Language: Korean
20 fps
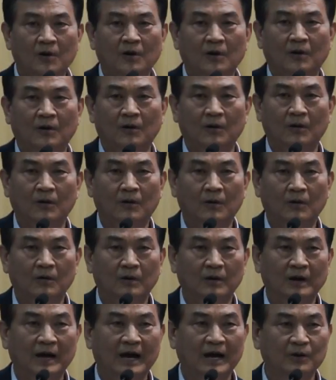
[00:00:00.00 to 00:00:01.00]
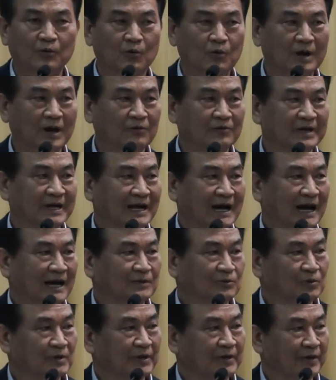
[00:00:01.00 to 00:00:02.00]
어, 한원과 우리
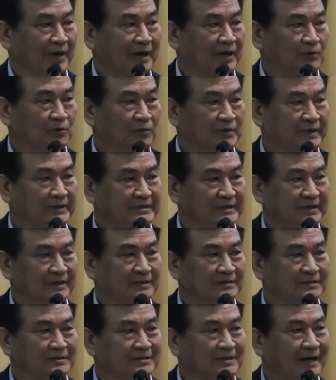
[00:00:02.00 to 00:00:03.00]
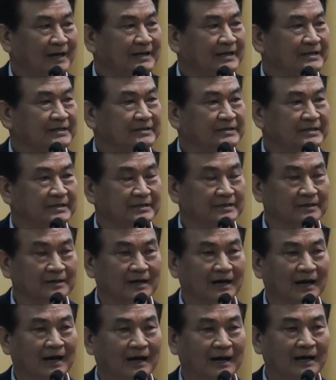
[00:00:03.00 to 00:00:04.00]
가톨릭 교회가 도대체 어떤 인연이
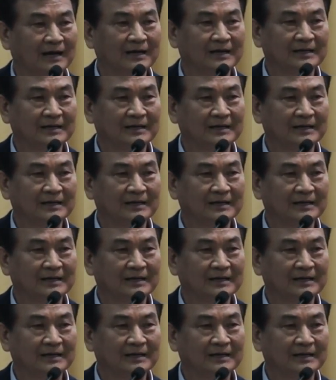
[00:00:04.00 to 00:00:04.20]
있는가?